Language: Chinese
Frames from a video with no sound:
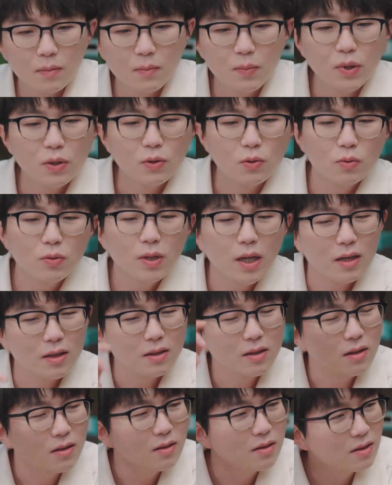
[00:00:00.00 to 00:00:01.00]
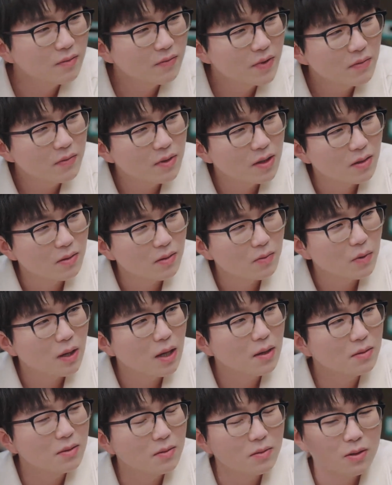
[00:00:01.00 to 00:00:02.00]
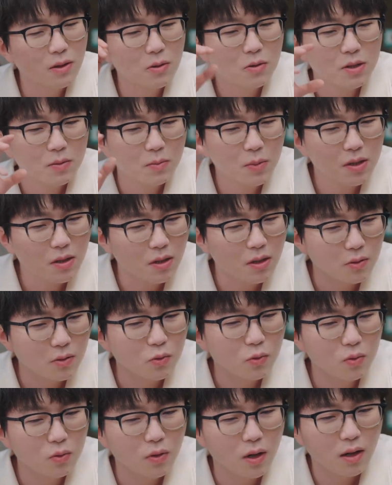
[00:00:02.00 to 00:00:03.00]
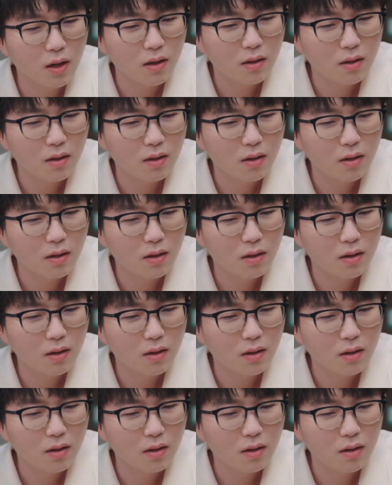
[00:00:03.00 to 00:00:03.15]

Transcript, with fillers: 比如哪个词儿？你问问他，我看到什么程度啊？